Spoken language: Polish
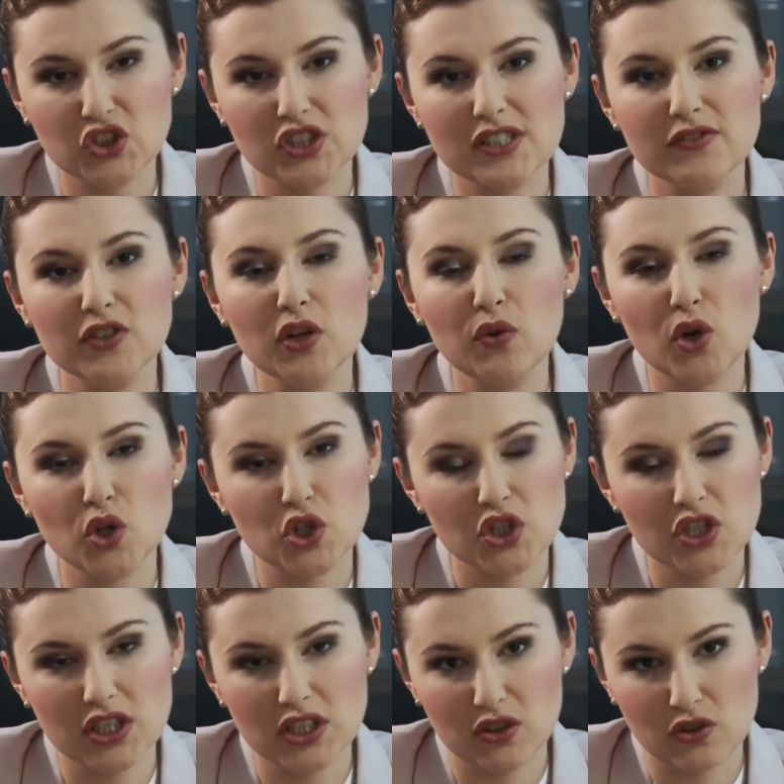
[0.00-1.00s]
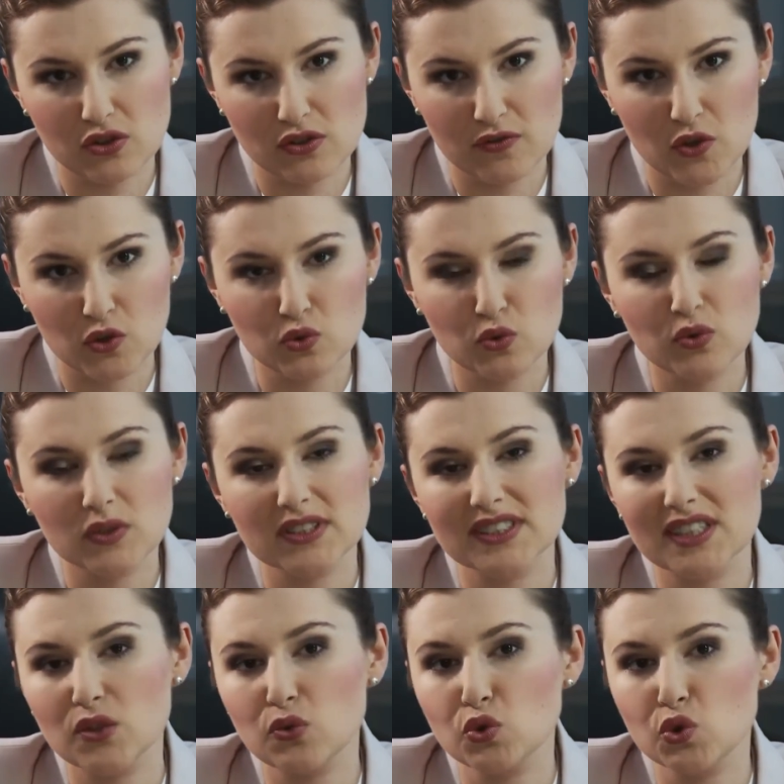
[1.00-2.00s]
że z chwilą orzeczenia rozwodu
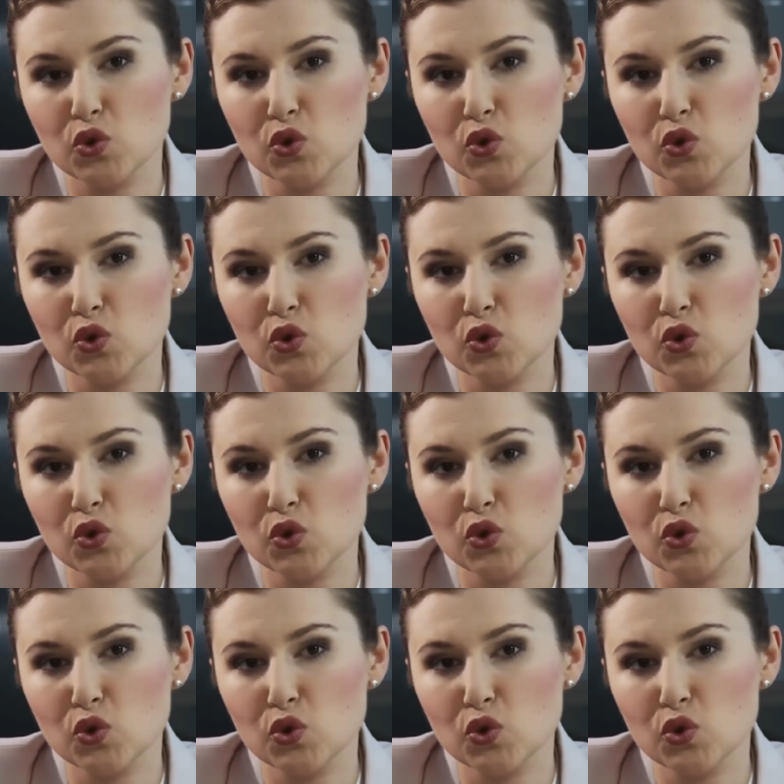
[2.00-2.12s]
staną się